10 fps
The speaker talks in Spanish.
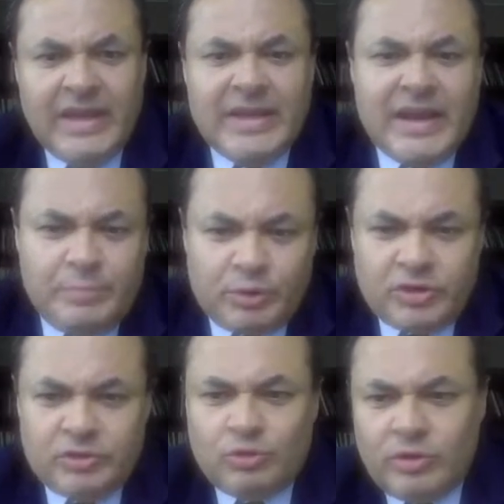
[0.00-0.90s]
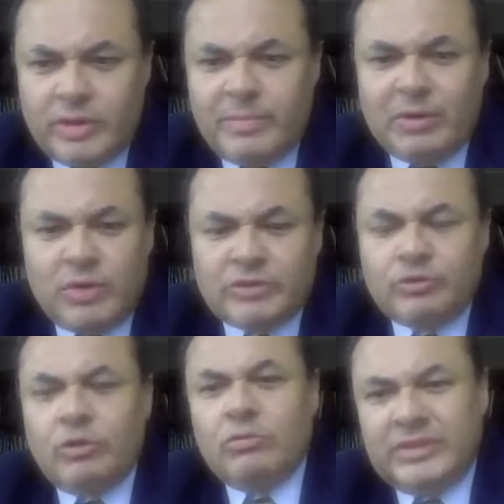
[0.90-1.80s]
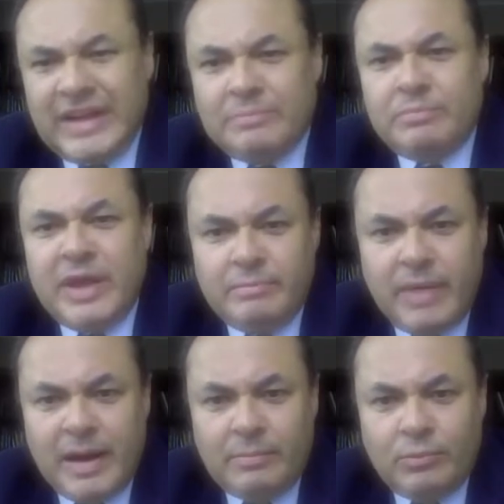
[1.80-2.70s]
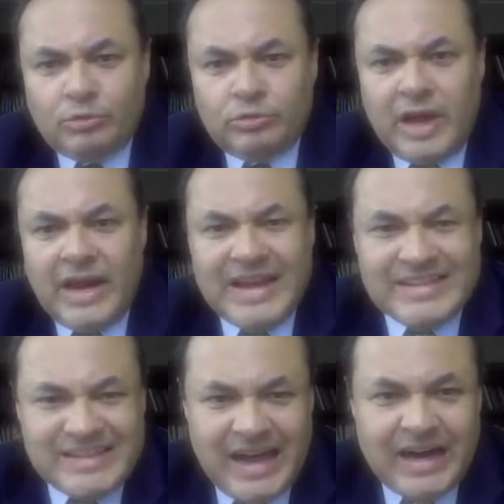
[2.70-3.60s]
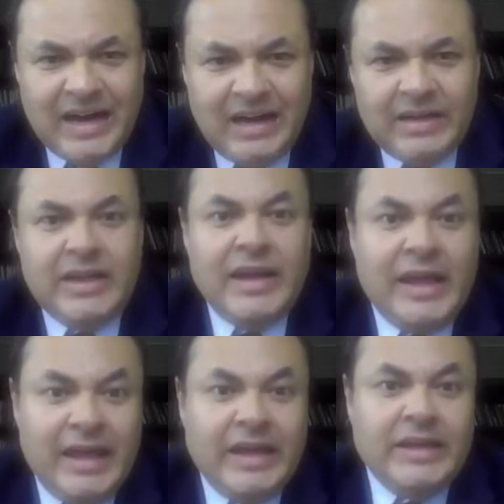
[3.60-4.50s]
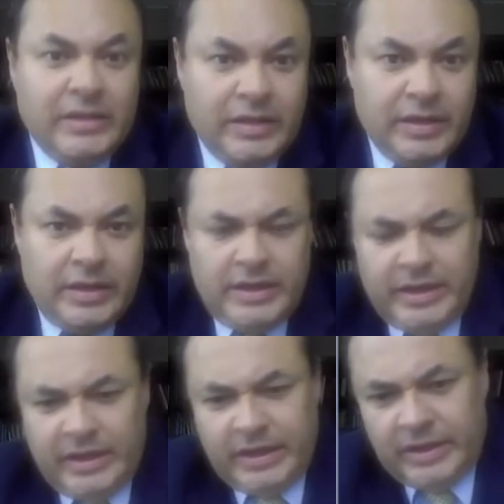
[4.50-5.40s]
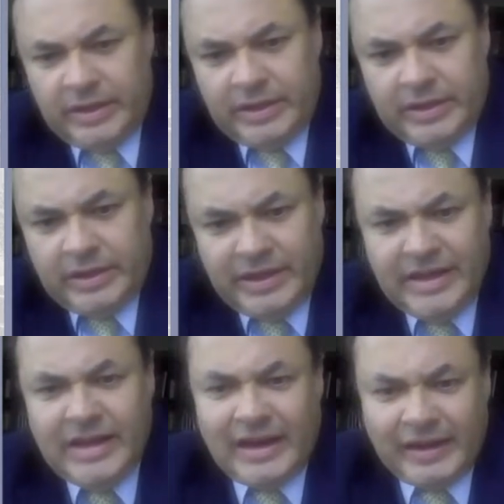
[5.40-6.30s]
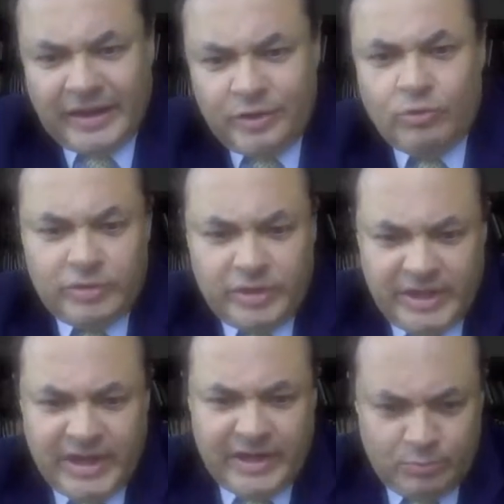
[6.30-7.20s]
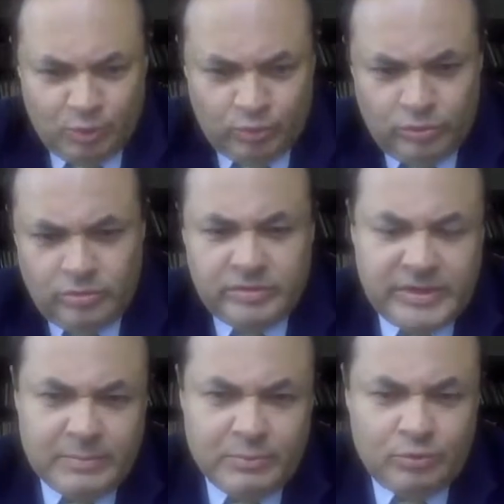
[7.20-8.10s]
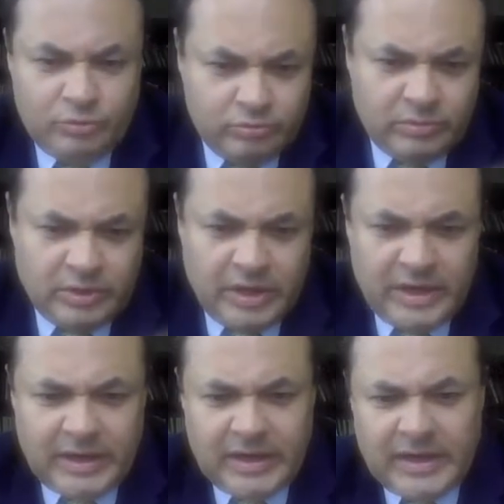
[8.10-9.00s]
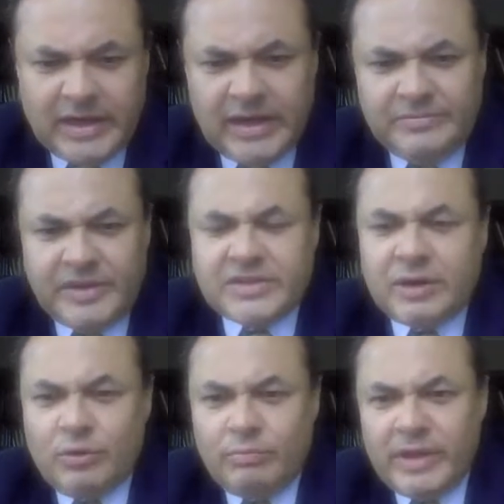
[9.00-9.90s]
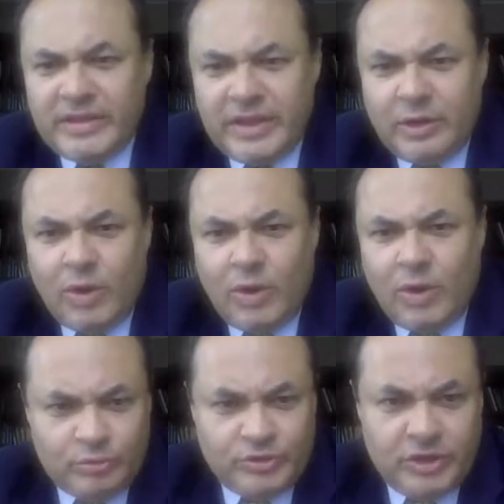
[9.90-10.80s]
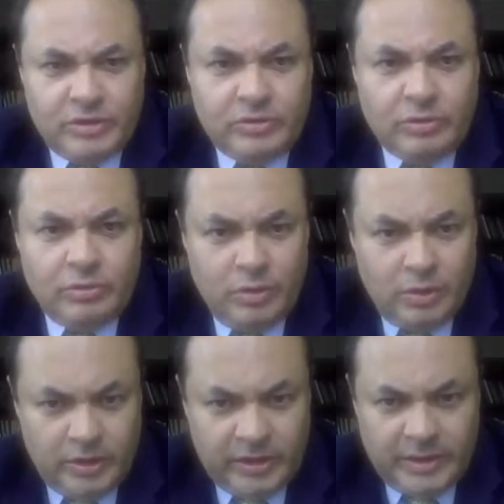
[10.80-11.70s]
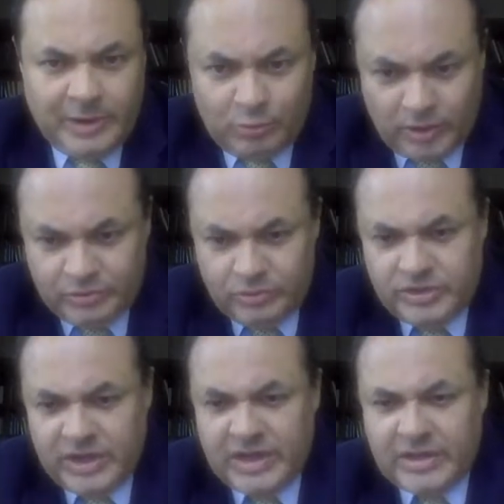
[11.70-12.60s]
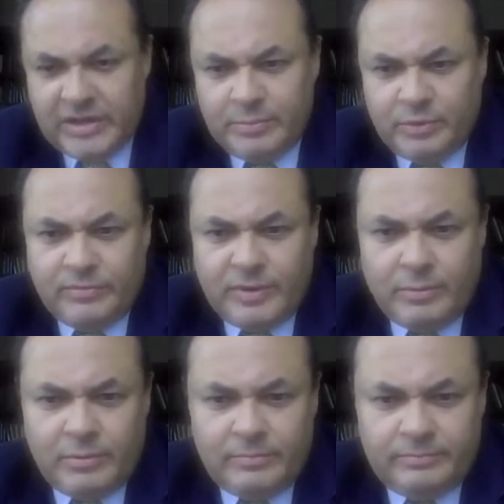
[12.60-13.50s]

Y en el proceso de vacunación también vamos a la saga en, eh, eh, en la región y en el mundo. Estamos a la fecha con 24% de vacunación. Siguiente, por favor.